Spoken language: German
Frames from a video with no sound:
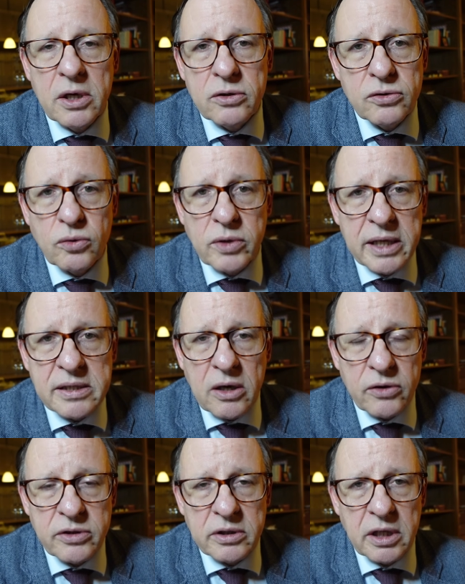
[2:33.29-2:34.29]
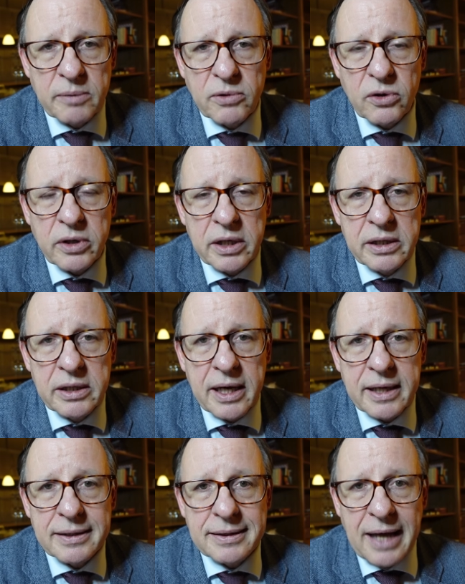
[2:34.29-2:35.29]
zuletzt außerdem noch in
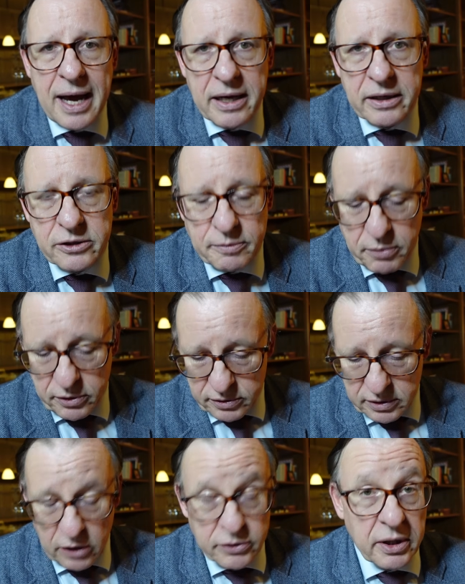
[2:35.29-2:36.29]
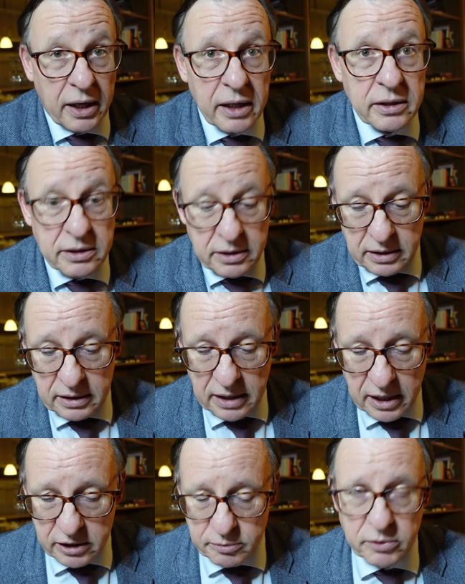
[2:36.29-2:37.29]
der Tagespost, ausgerechnet in der
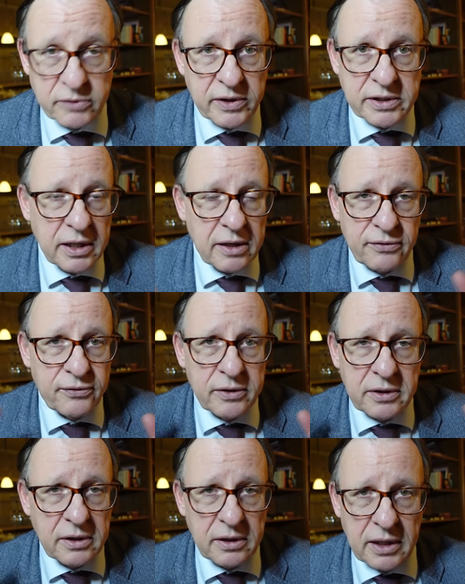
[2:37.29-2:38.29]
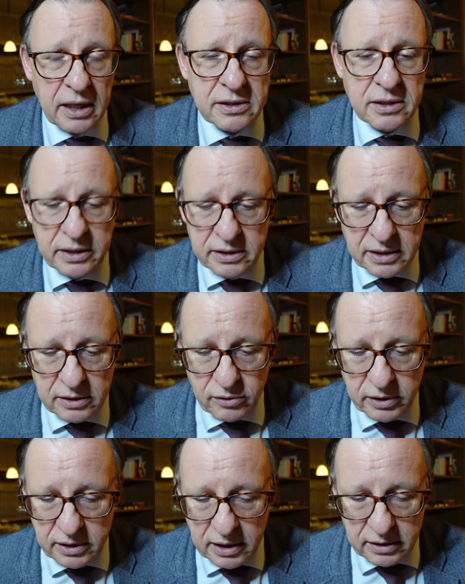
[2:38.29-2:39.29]
Tagespost, was ja für die ganzen
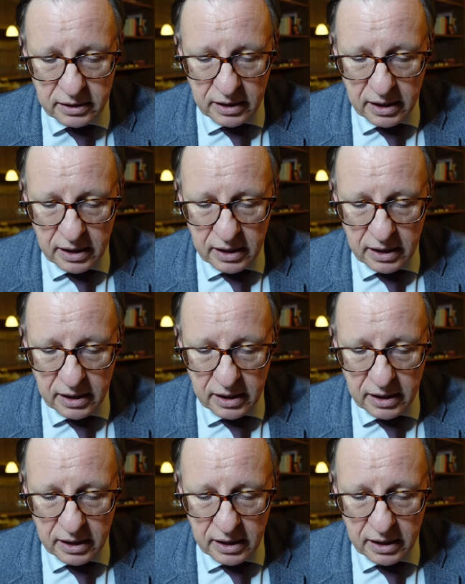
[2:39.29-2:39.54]
Linkskatholiken ja eine,